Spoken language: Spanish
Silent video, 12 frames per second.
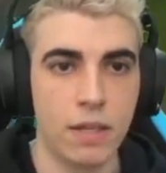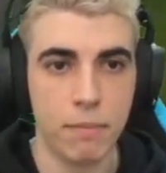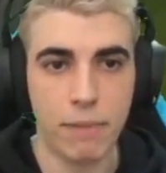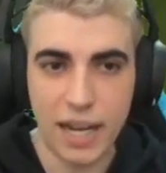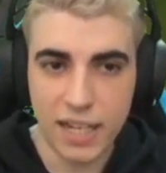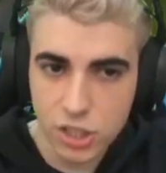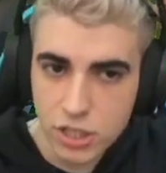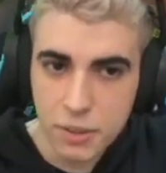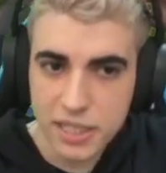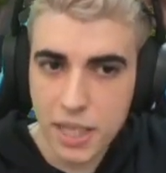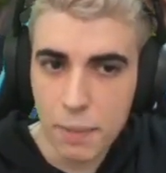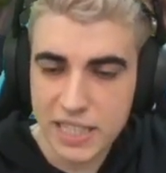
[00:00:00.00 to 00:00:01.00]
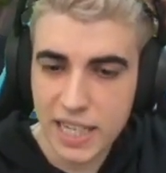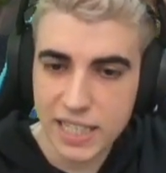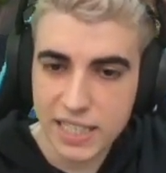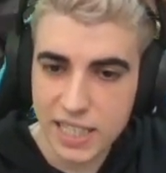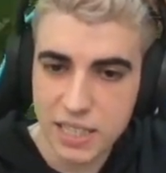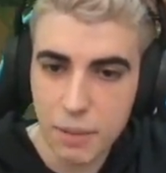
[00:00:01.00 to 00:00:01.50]
Vale, esto sabéis qué pasa, que
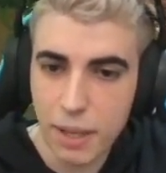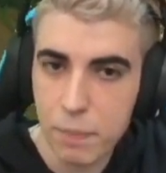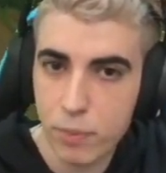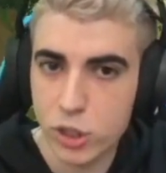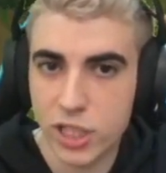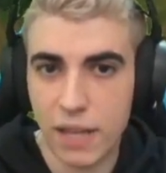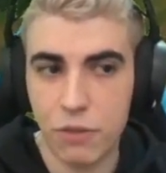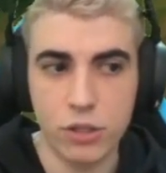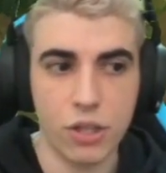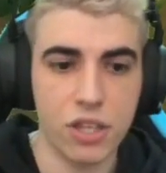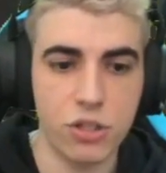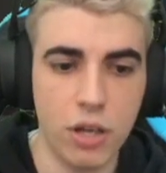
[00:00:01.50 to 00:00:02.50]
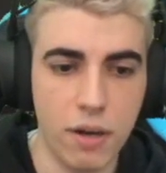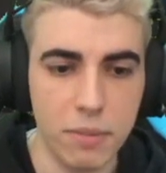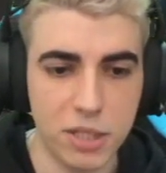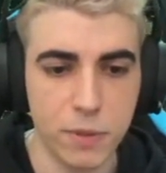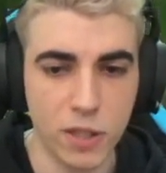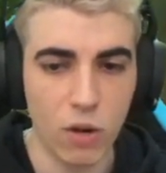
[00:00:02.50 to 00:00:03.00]
es que se va a ir puseando Entonces yo ahora
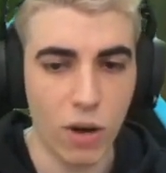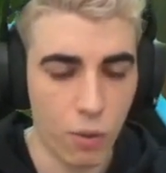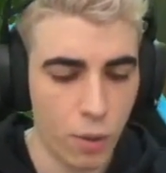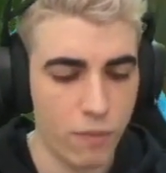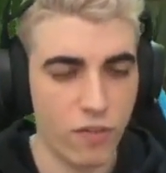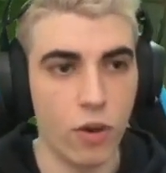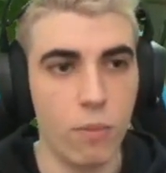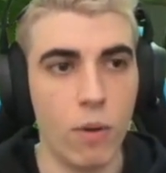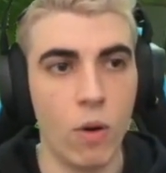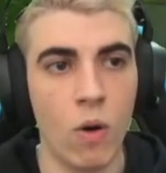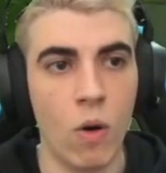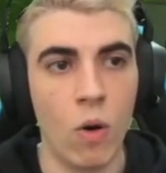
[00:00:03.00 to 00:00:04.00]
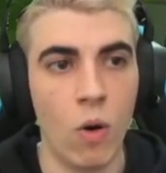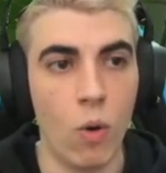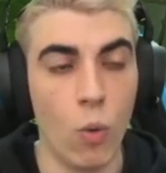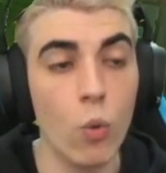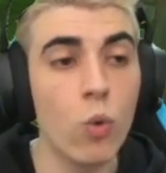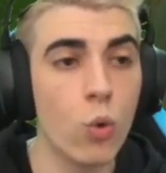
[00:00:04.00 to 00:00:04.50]
mismo tengo la wave como
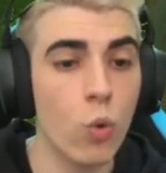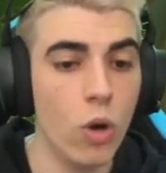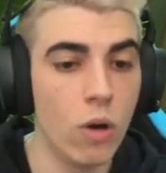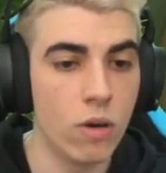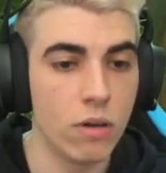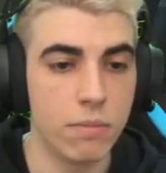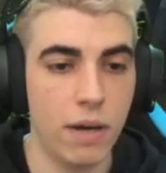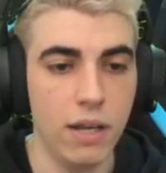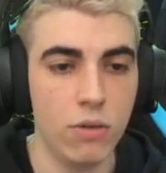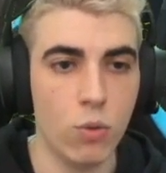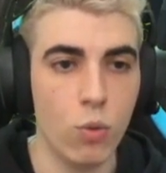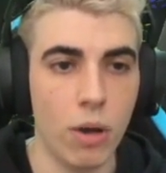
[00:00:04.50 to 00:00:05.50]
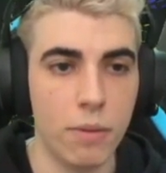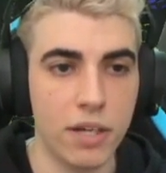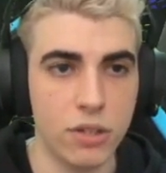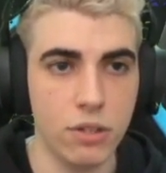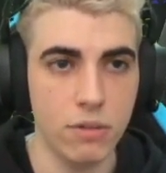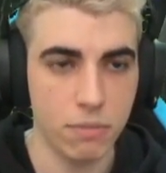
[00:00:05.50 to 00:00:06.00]
un culo, ¿vale? Un culo
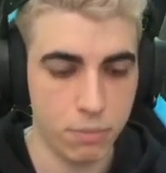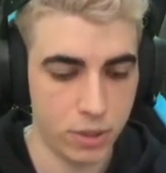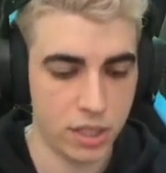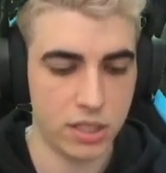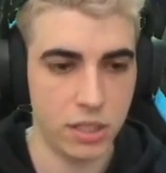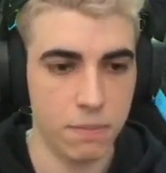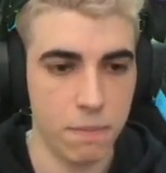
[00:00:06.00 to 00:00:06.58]
abierto, pues así